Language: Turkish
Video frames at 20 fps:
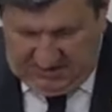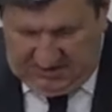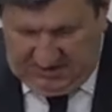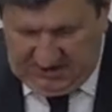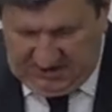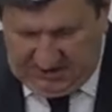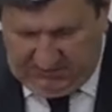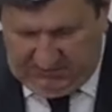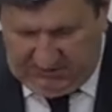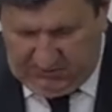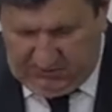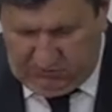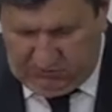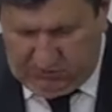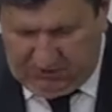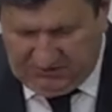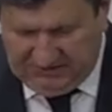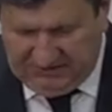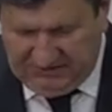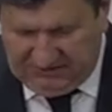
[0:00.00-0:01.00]

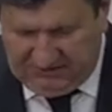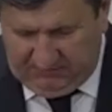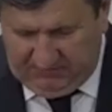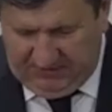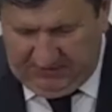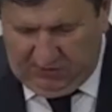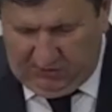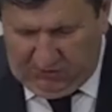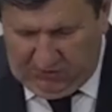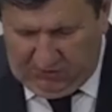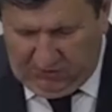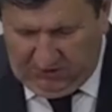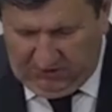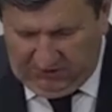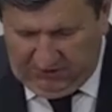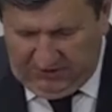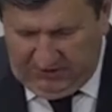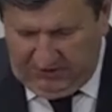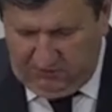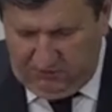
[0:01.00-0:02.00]
2024 seçimlerde oy oranı